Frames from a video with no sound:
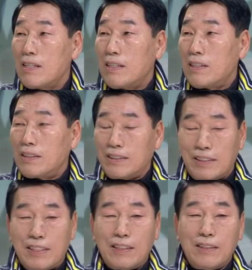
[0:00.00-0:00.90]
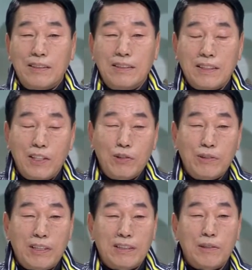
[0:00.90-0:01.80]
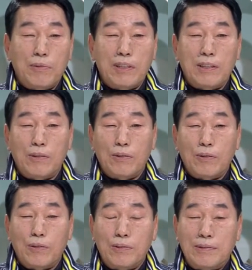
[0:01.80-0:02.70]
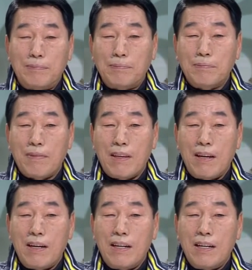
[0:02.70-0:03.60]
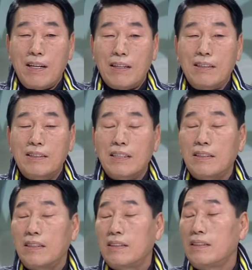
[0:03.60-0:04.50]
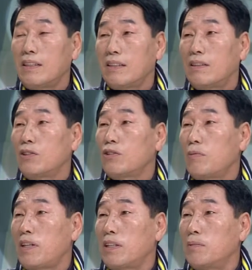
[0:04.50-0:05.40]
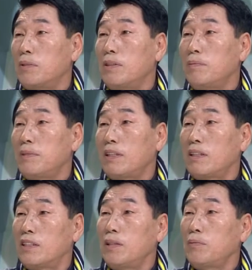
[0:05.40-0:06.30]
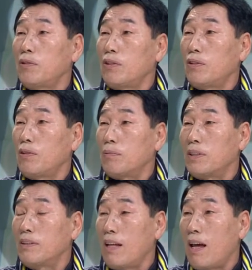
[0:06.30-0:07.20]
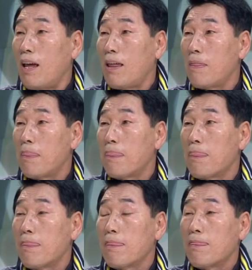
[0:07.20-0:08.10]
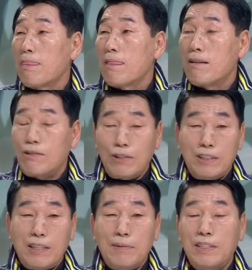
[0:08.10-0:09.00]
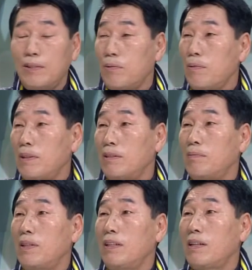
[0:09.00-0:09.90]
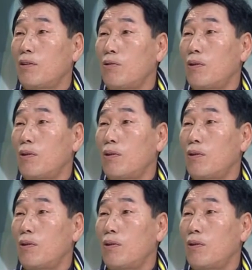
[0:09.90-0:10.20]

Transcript: 예. 그 새들 키웠다는 것보다도 그 자체는 그때는 그럴 수밖에 없는 입장이지 집도 절도 없는데. 그러니까요. 그 이사비 15만 원을 빌리 갖고